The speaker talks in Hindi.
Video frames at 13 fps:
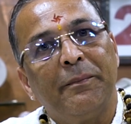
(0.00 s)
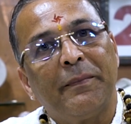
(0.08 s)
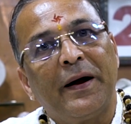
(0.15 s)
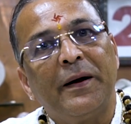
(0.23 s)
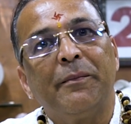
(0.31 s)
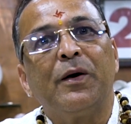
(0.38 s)

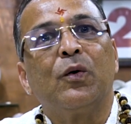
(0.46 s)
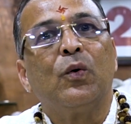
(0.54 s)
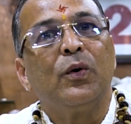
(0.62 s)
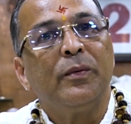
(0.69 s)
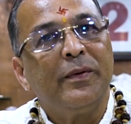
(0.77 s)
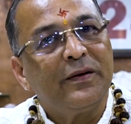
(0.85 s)
माइंड में
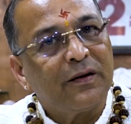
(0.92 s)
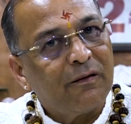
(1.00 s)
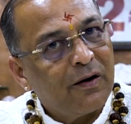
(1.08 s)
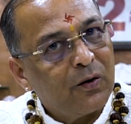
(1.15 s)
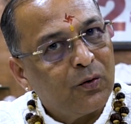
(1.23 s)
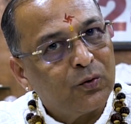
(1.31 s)
कोई भी
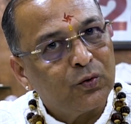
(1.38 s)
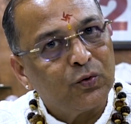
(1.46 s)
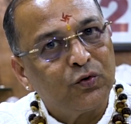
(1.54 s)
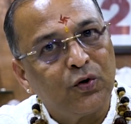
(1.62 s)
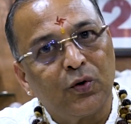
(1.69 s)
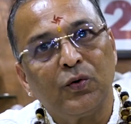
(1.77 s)
सवाल हो तो
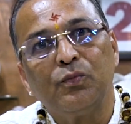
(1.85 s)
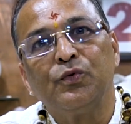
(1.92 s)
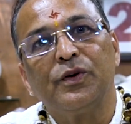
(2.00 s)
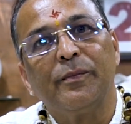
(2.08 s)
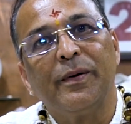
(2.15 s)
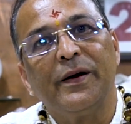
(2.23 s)
ज़रूर
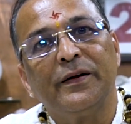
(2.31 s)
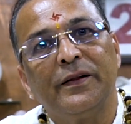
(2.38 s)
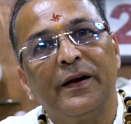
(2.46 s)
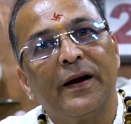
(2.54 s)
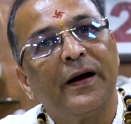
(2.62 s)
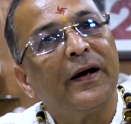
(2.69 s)
मुझे भेज
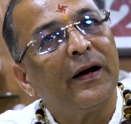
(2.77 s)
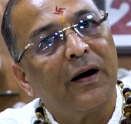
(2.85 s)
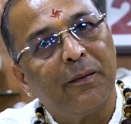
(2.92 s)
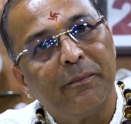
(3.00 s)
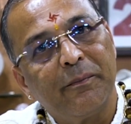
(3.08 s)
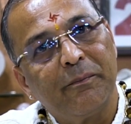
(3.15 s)
देना है
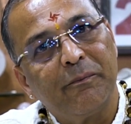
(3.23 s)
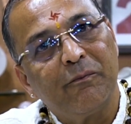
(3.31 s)
हम